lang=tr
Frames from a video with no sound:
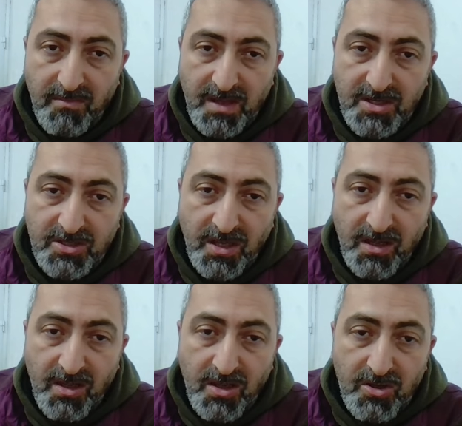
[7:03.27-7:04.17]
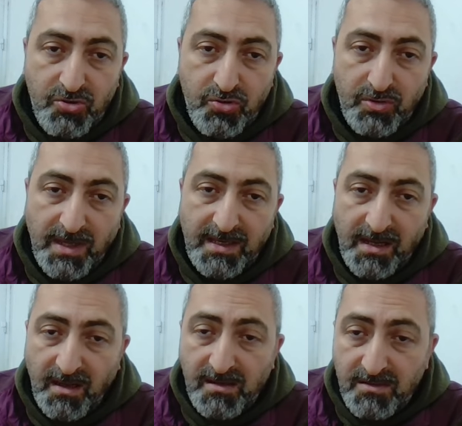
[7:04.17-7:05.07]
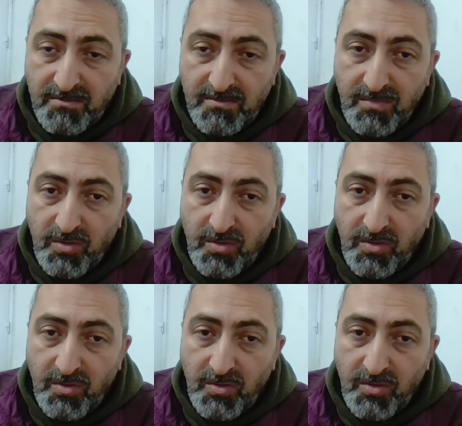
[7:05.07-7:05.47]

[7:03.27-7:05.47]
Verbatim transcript: Ben işte Şuradayken alırım,